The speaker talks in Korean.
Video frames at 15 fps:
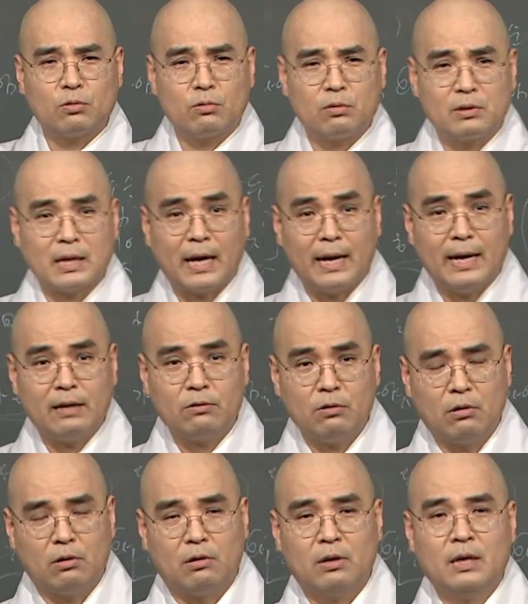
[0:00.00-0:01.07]
좋고 다
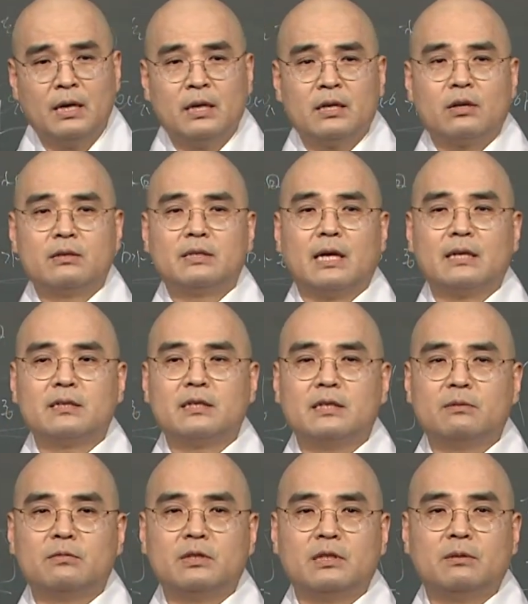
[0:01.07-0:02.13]
해도 현장
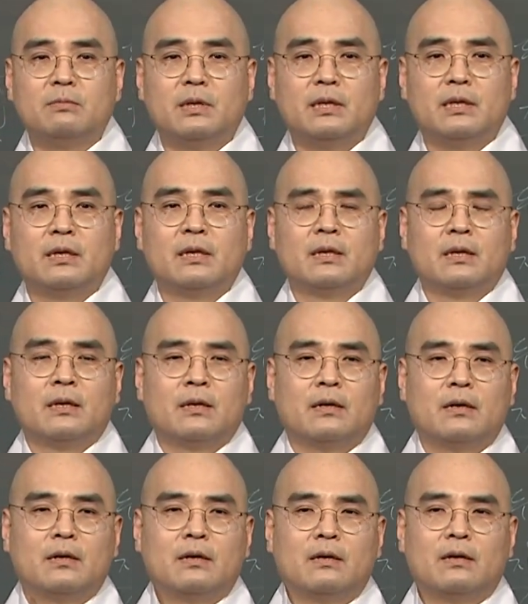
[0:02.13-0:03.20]
스님은 이미
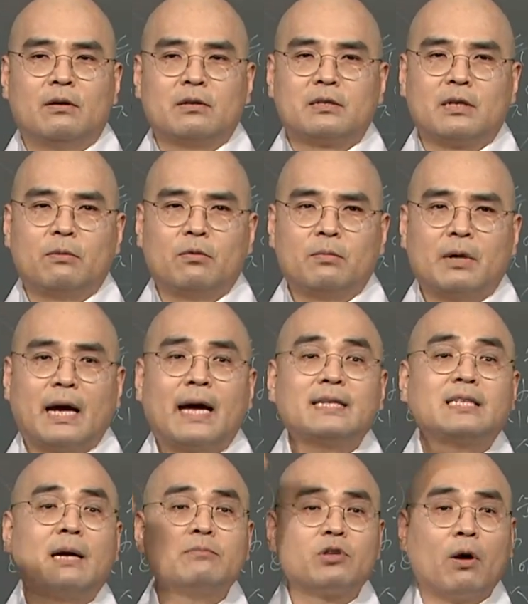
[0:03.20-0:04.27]
어, 어떻게 보면
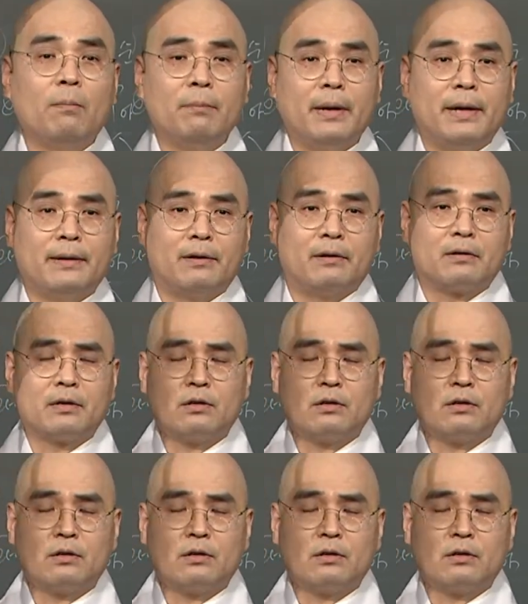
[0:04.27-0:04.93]
한참 선배예요.